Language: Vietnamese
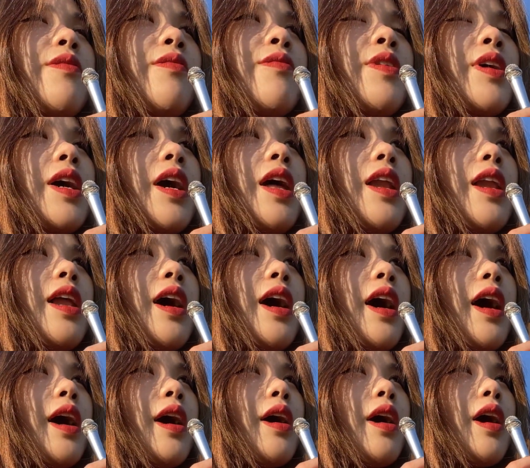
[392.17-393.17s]
với cả
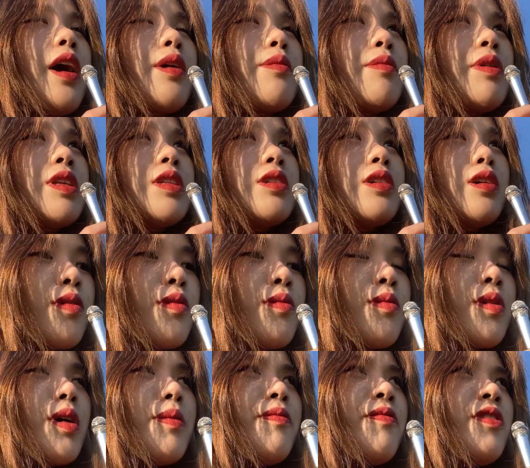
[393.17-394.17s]
là ánh mặt trời
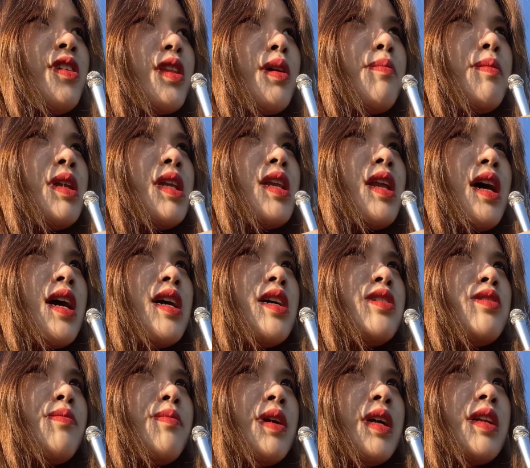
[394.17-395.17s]
cung cấp vitamin D
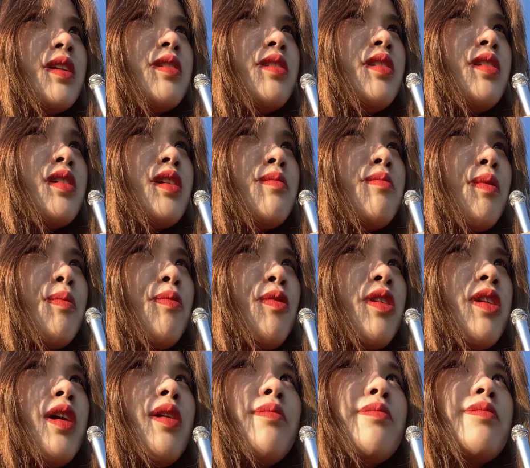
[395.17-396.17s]
cho mình nữa khi mà mùa
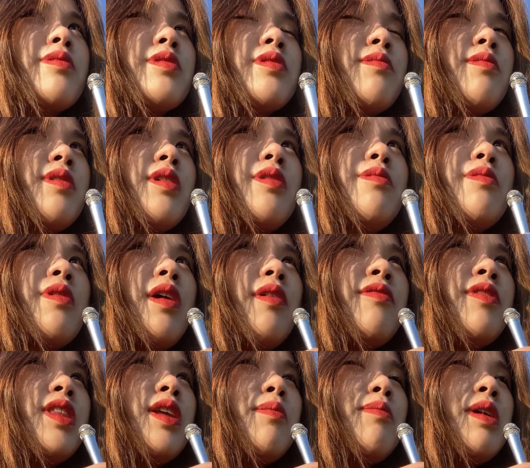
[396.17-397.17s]
đông xong rồi không có
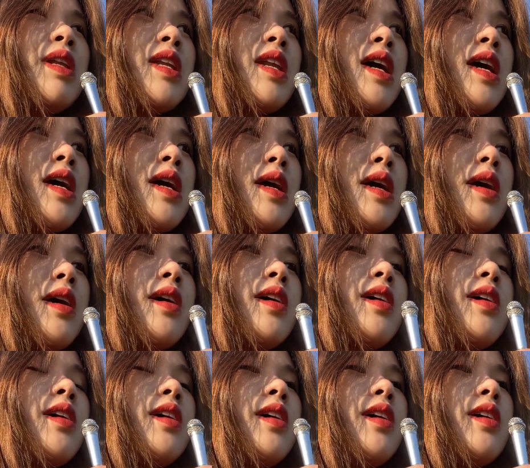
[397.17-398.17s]
vitamin D ấy,
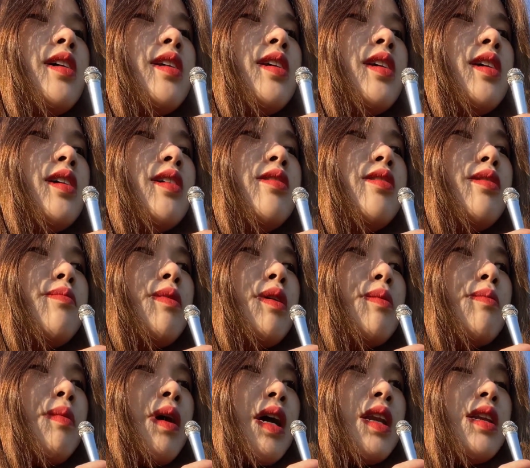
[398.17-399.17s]
thì người
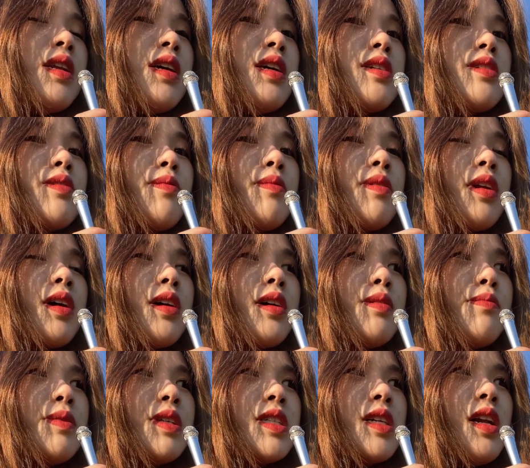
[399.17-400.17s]
mình mệt này xong rồi là người
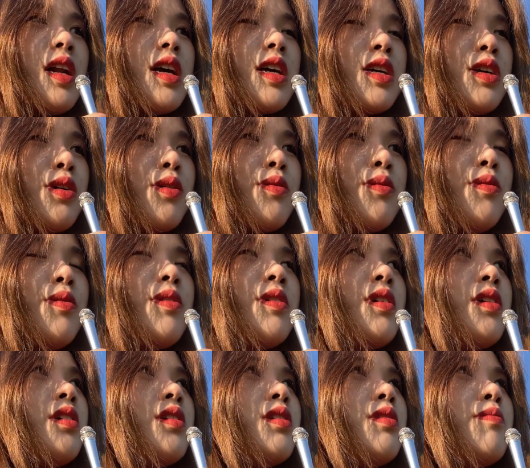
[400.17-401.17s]
mình rất là yếu
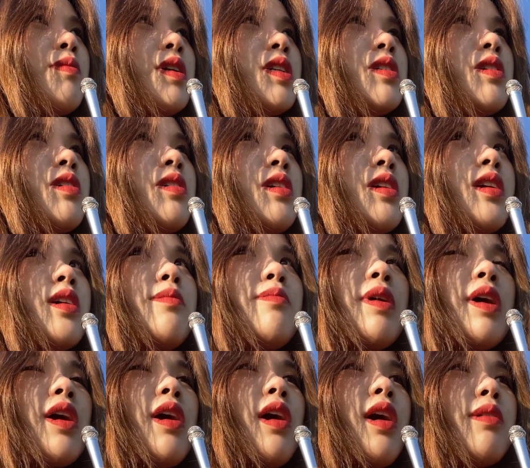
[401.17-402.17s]
nhưng mà cho đến khi mà
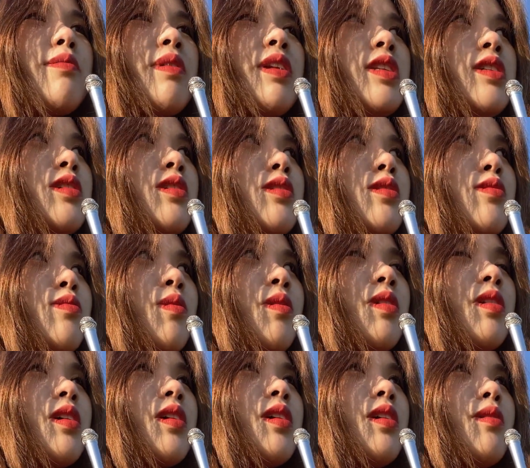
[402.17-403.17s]
có ánh mặt trời
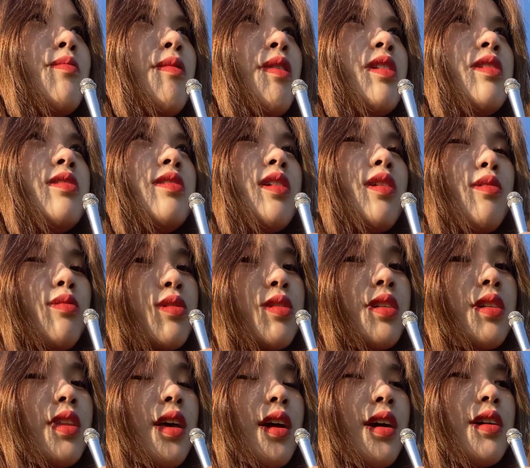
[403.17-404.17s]
xuống thì mọi thứ kiểu
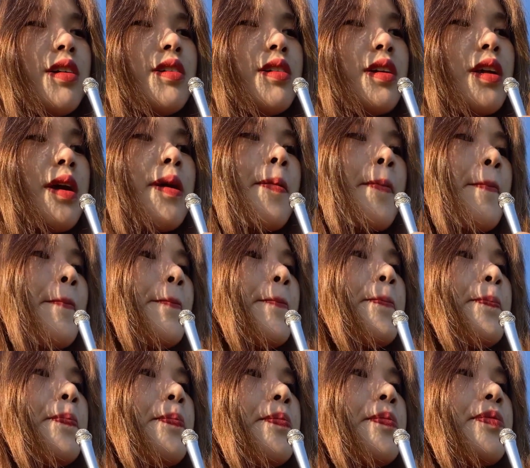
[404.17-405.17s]
tươi tỉnh hơn ấy
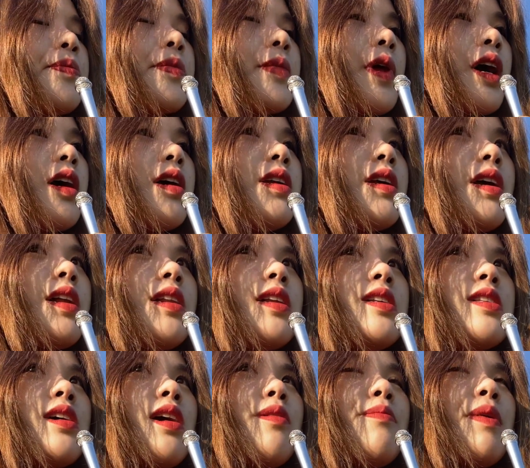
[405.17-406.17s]
đó là lý
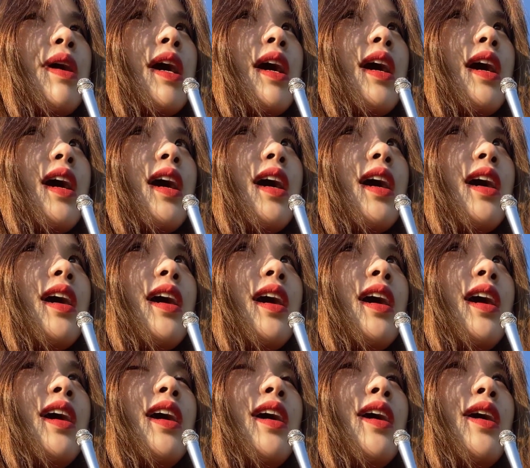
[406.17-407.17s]
do mà uh,